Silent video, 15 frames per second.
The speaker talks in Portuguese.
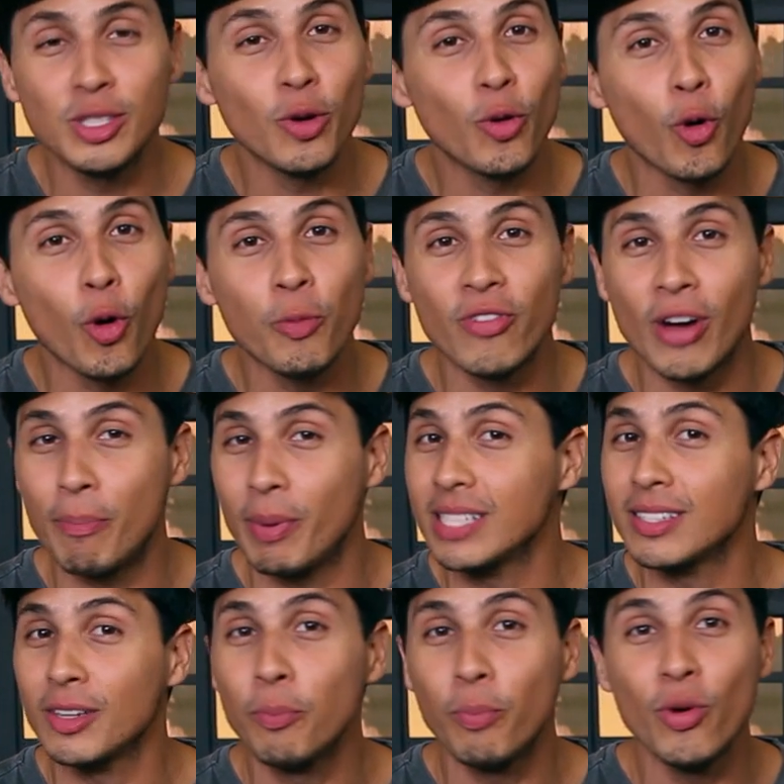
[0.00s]
seu corpo vai
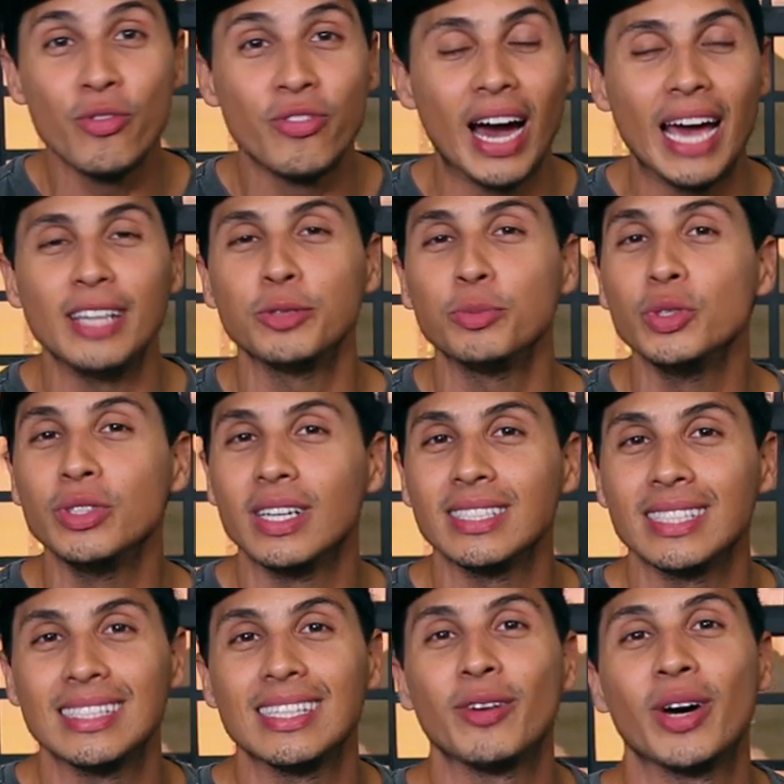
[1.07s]
passando por várias
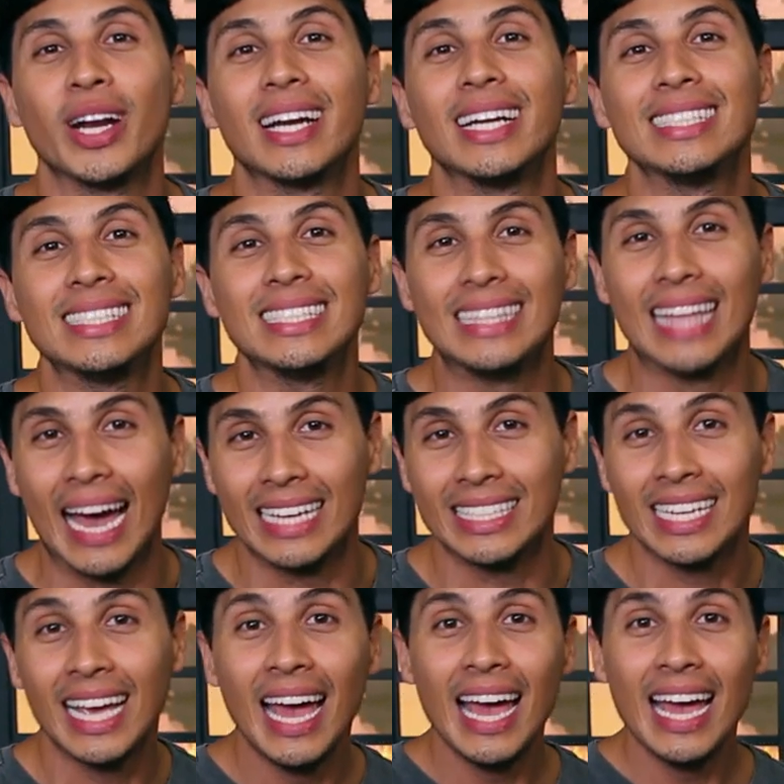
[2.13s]
mudanças agora nessa idade.